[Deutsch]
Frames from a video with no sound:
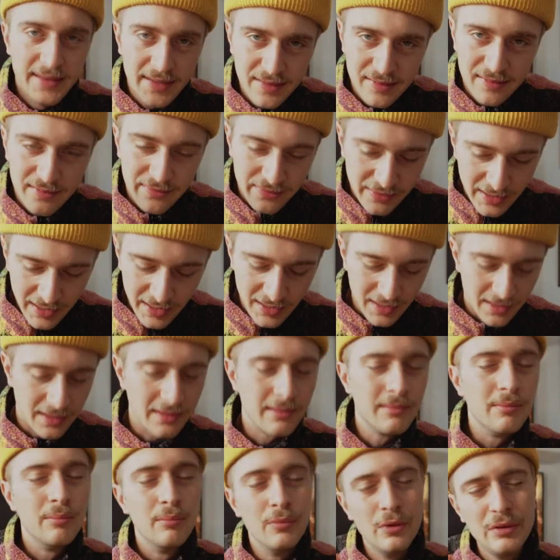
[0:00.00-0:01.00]

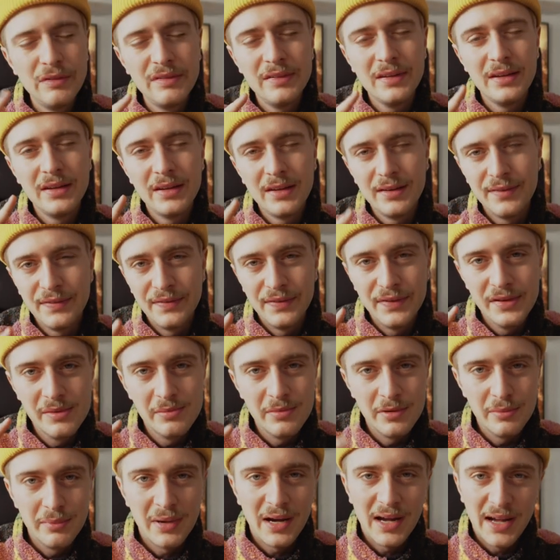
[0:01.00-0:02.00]
Deswegen müsst ihr den
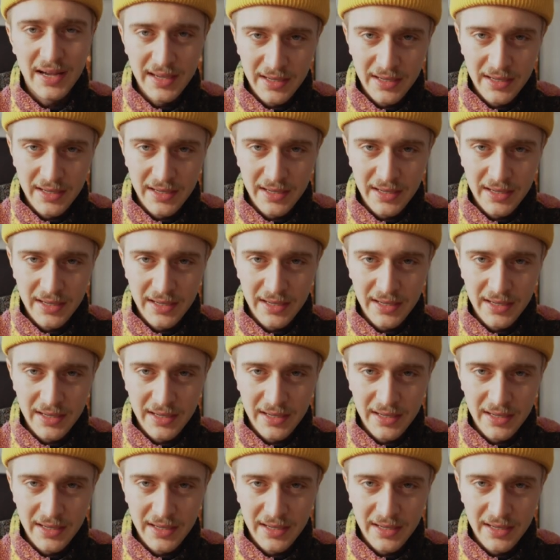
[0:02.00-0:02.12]
Film immer